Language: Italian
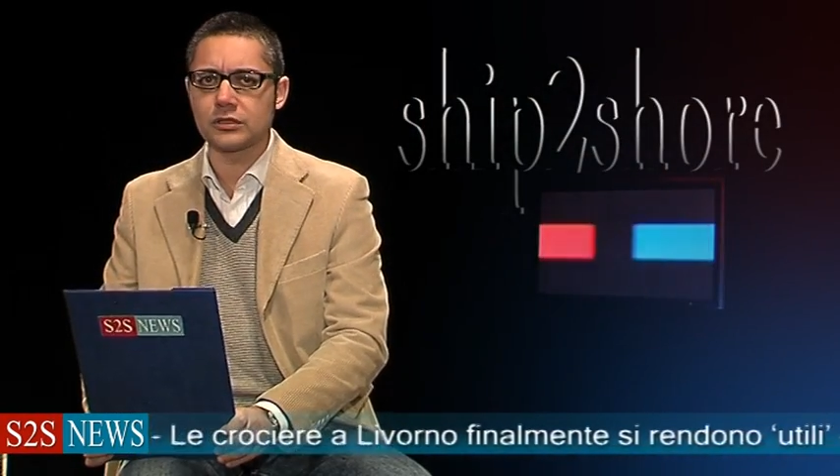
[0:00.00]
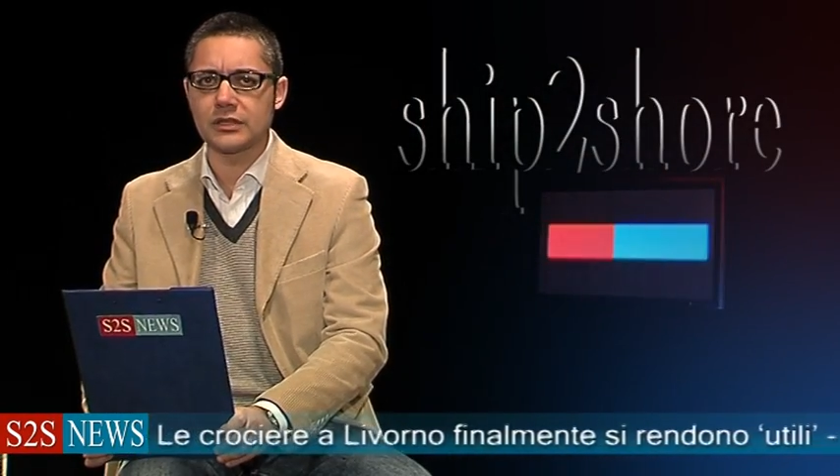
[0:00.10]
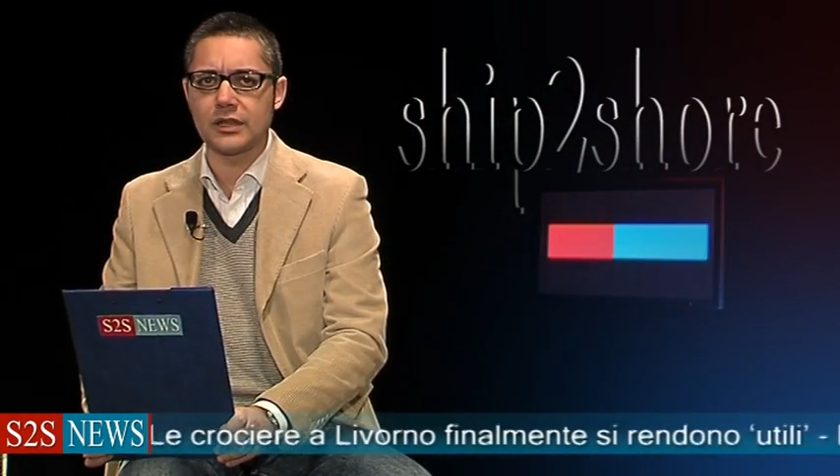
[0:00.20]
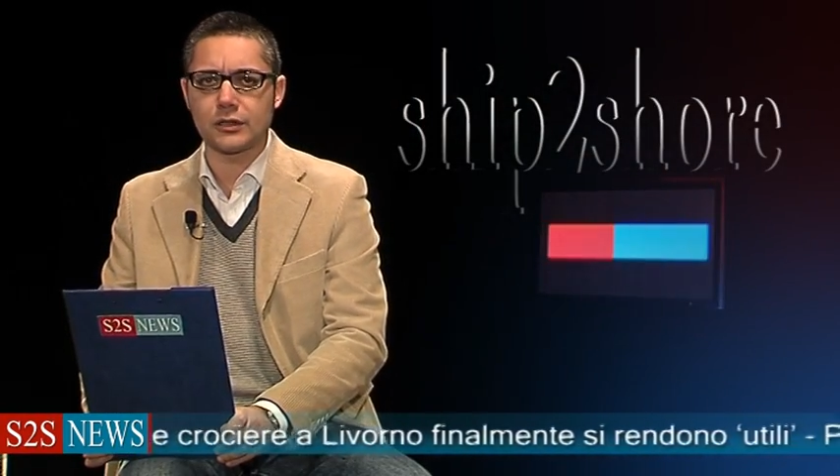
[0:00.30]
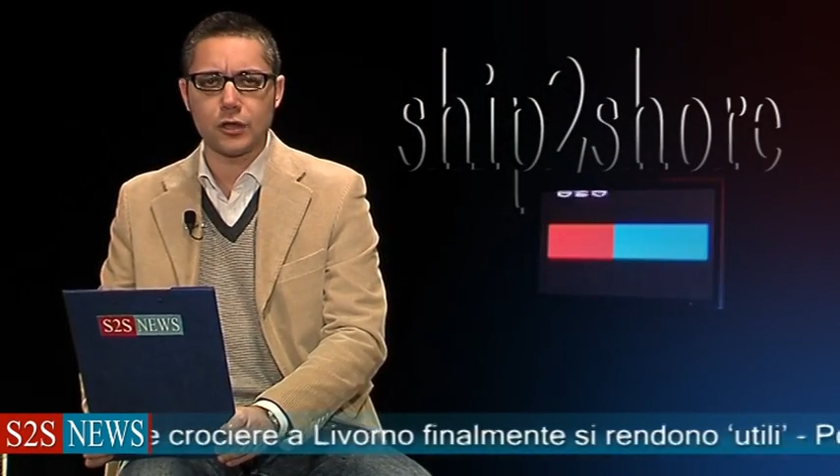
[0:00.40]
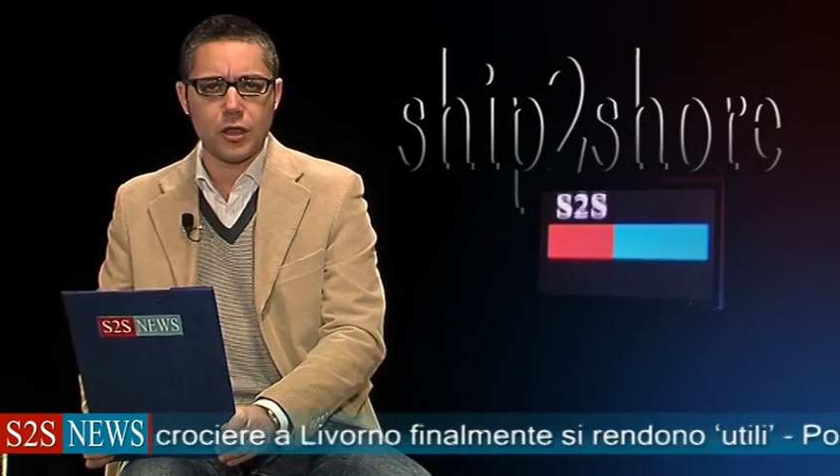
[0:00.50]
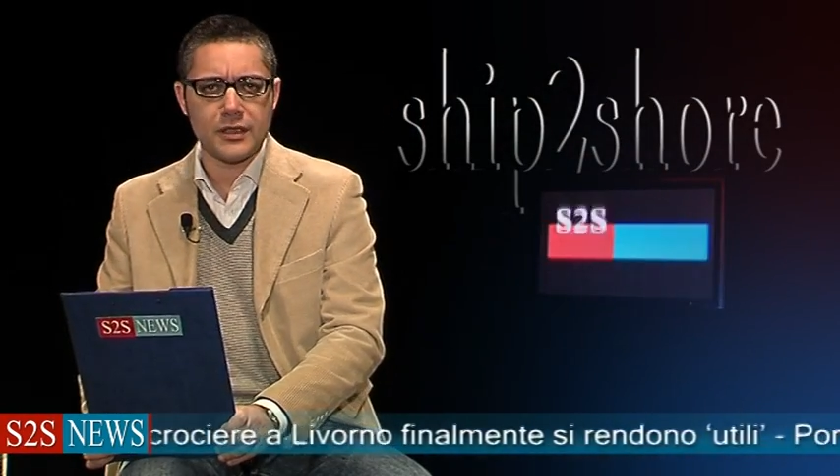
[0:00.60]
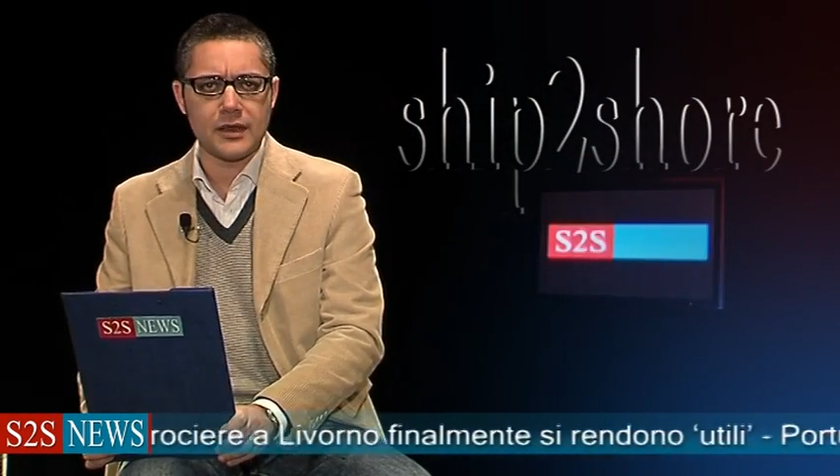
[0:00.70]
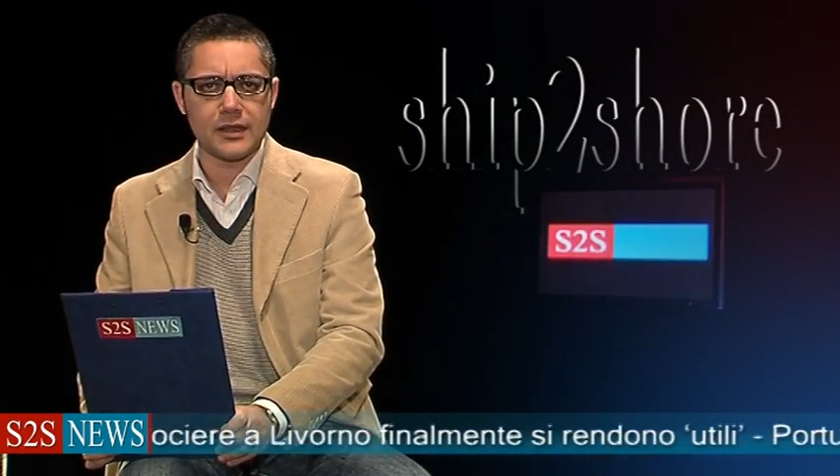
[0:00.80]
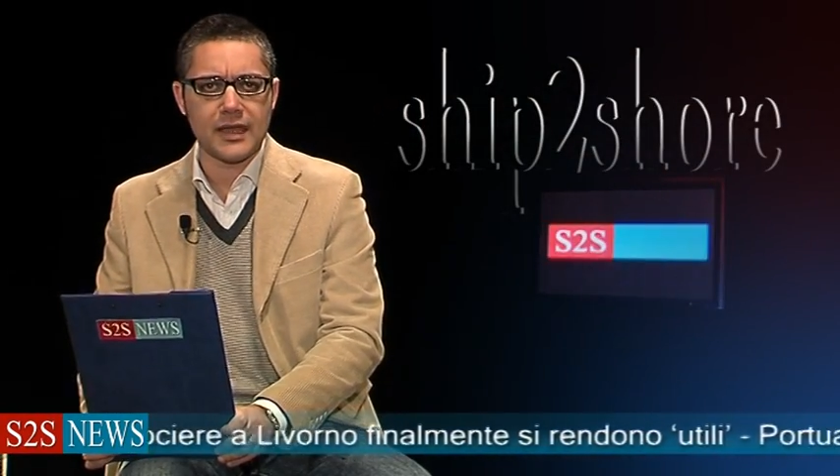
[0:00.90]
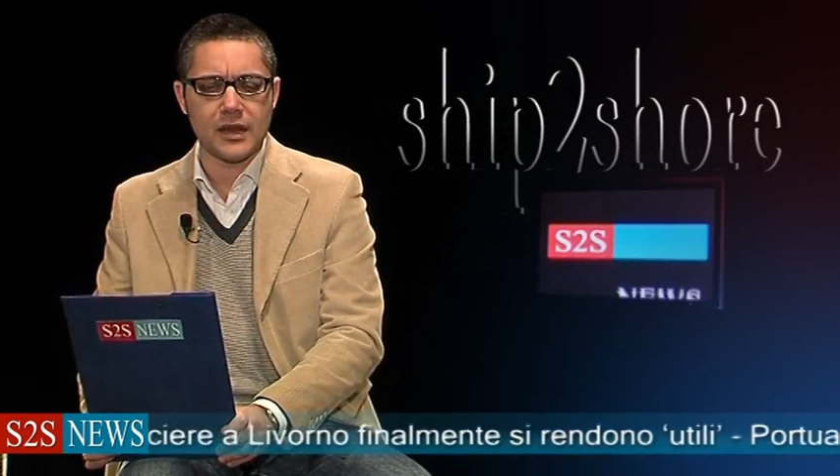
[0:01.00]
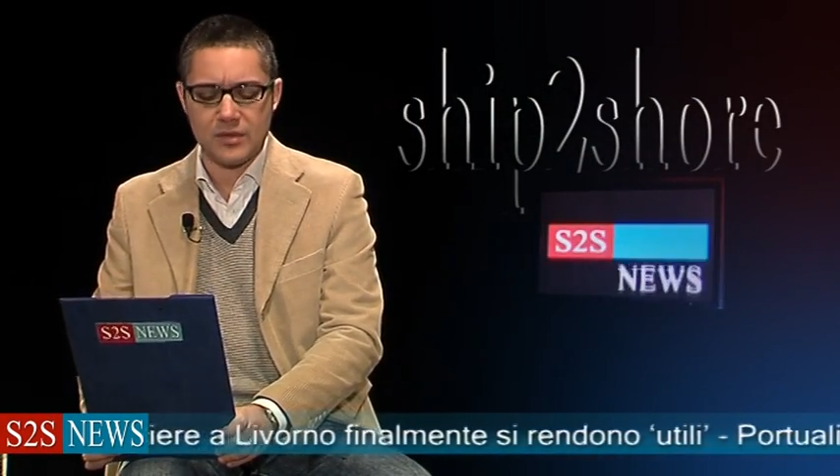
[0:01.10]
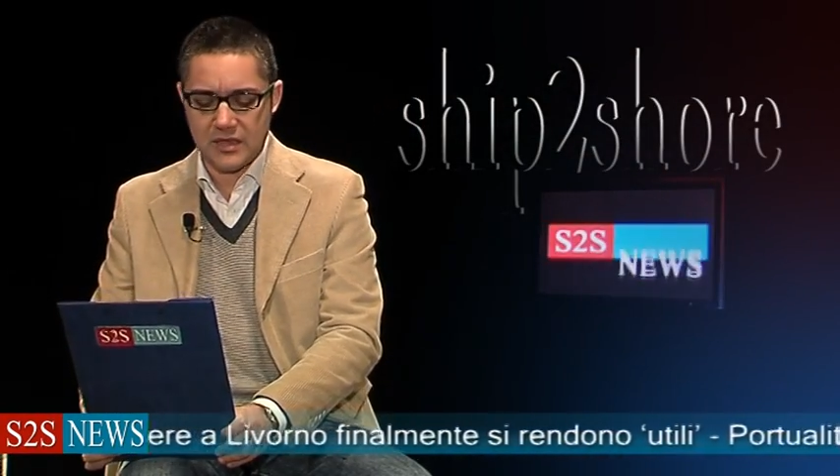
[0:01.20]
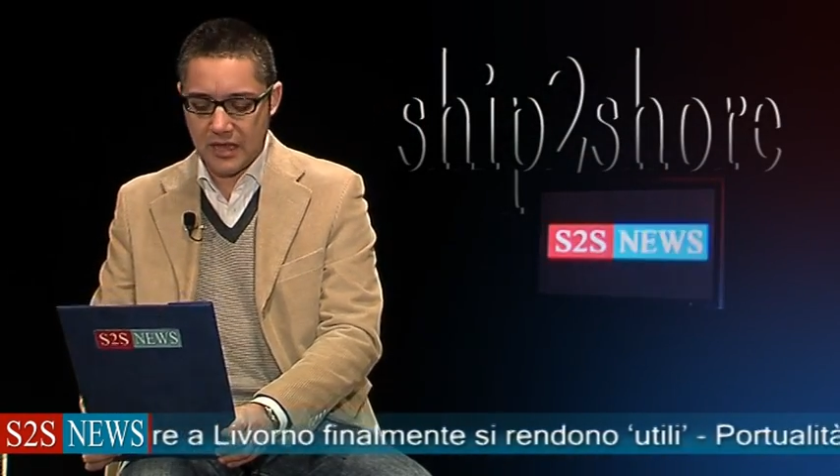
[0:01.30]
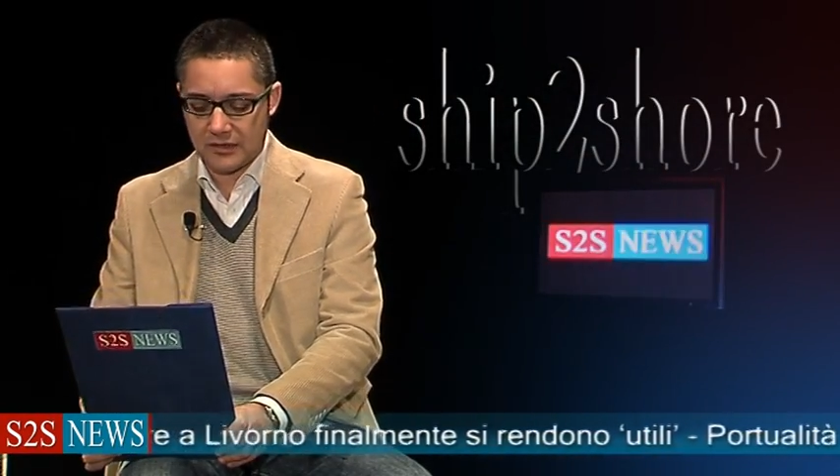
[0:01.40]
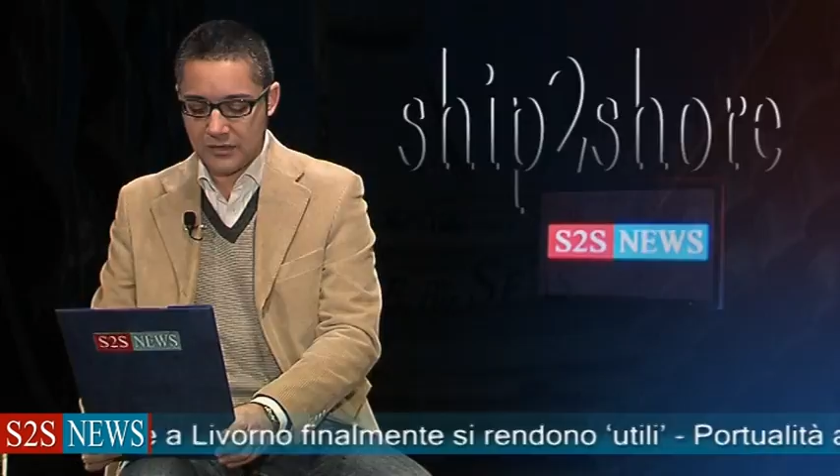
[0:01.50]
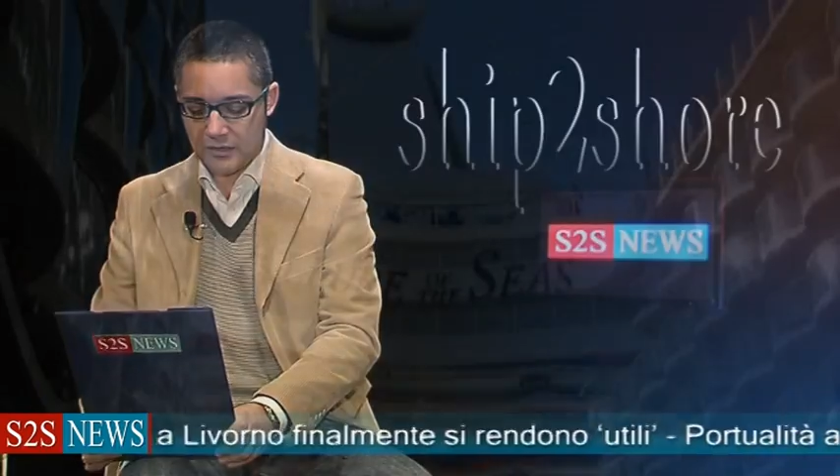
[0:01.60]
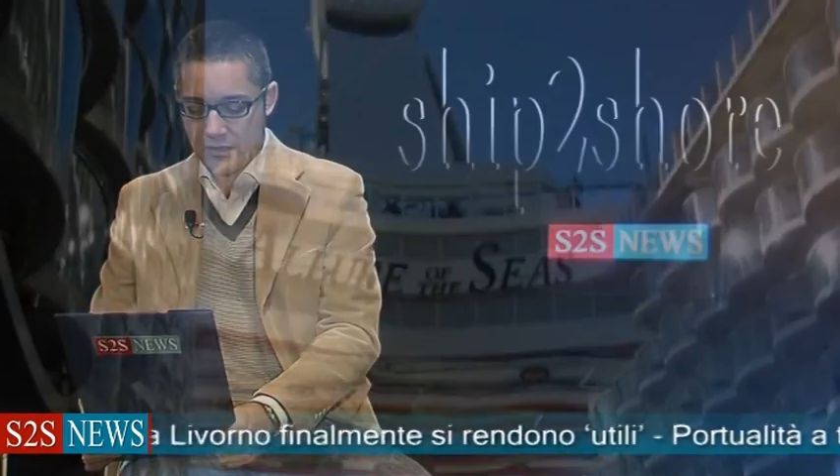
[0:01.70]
di Royal Caribbean.